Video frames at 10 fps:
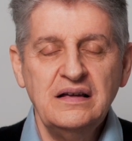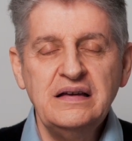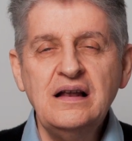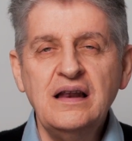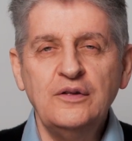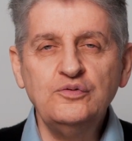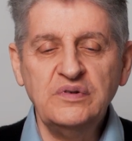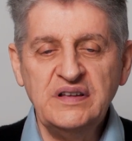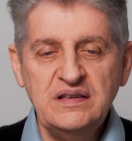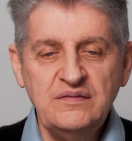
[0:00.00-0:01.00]
il la
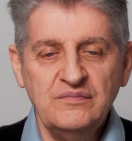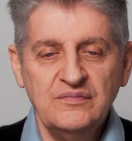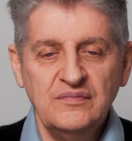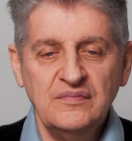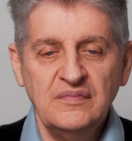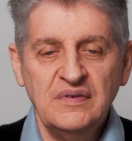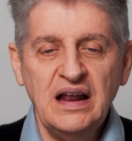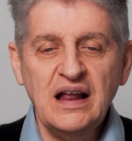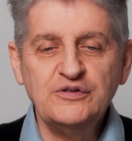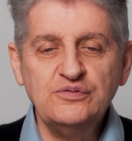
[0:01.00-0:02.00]
nourrit et
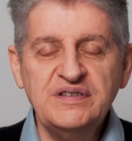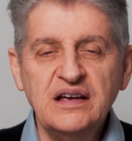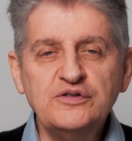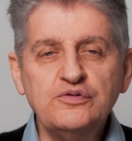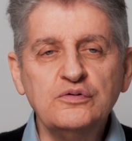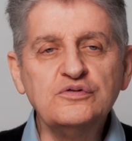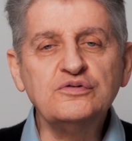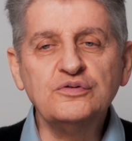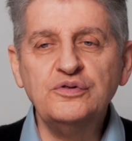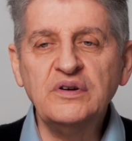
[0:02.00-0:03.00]
la soutient selon
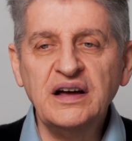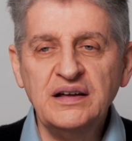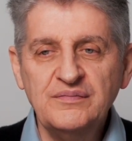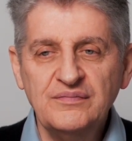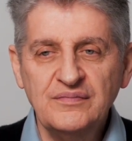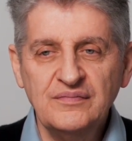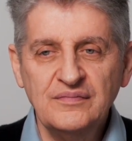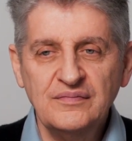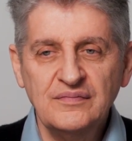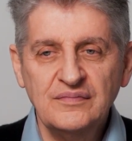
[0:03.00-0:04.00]
son degré.
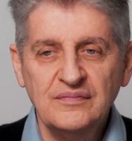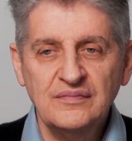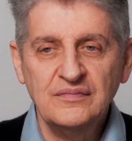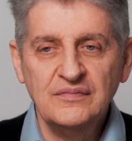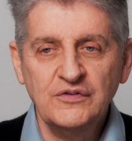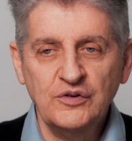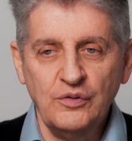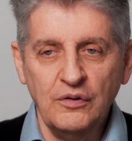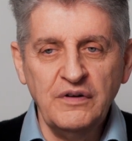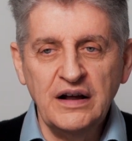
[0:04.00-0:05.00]
Donc
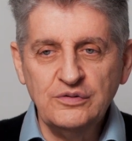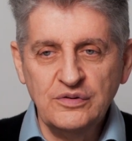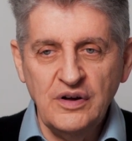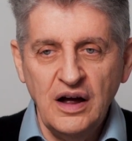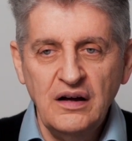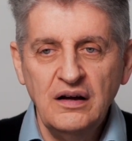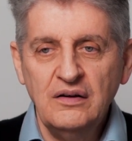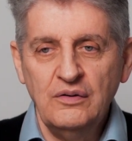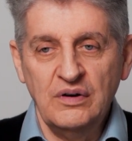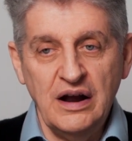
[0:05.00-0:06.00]
on voit donc
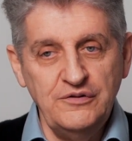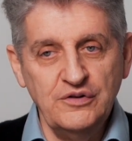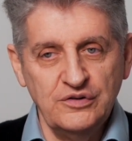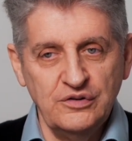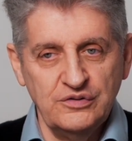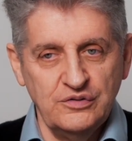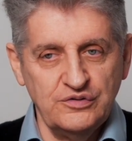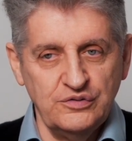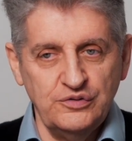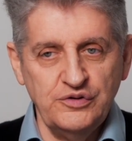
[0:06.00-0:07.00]
on l'a vu dans,
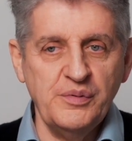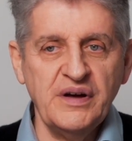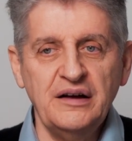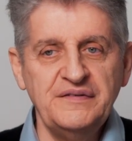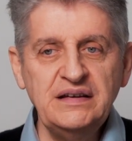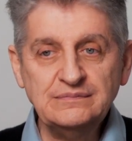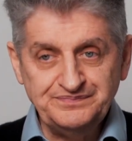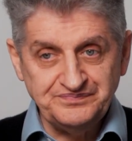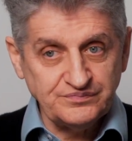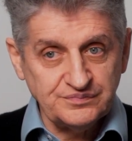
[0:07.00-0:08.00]
son autobiographie,
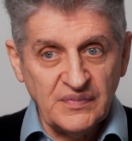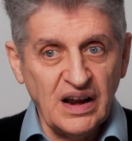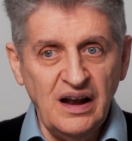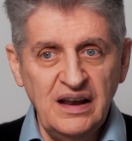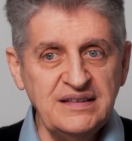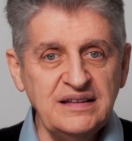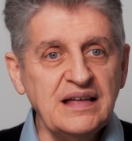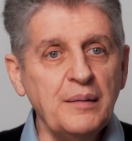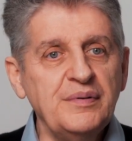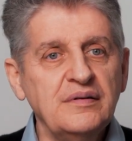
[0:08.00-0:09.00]
les
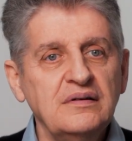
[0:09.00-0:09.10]
étapes